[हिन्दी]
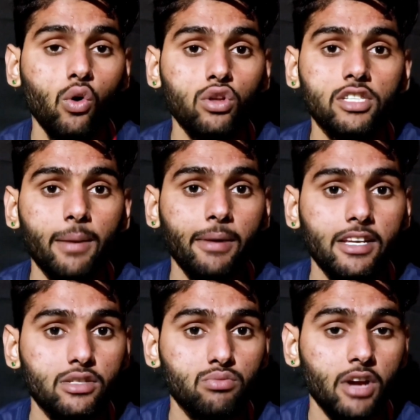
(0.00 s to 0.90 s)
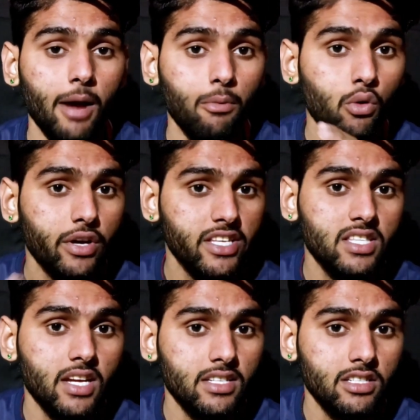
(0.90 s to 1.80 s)
और उस एप्लीकेशन पर आपको
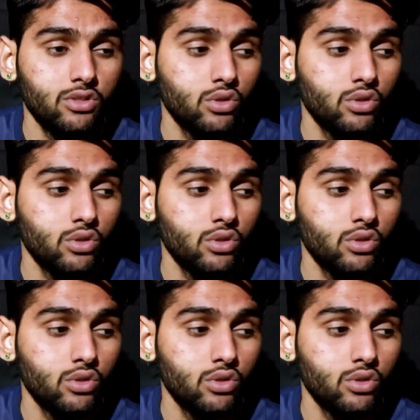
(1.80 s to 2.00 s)
किस तरह से